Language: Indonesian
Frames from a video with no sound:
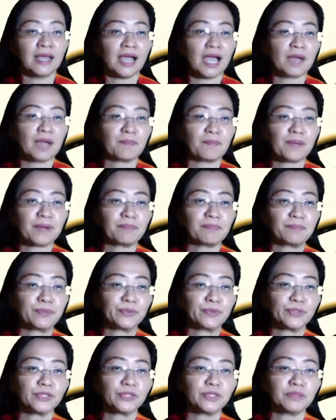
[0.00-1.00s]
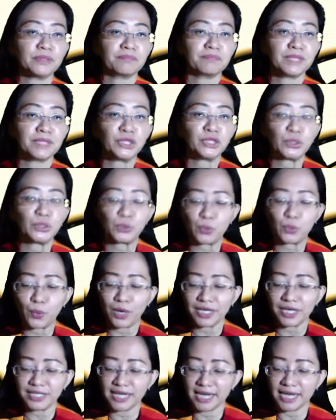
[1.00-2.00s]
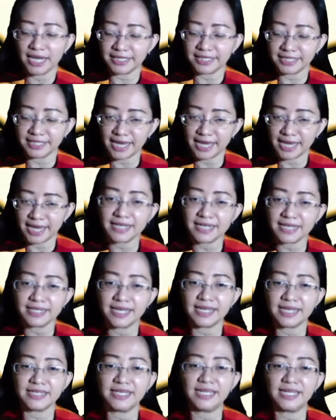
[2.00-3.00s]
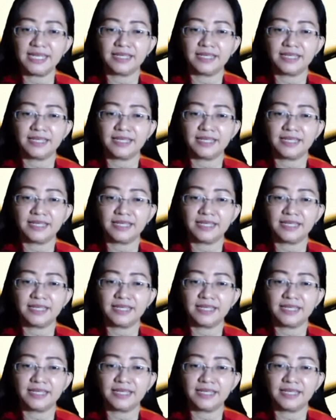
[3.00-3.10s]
Apapun bentuk wadahnya, adik-adik,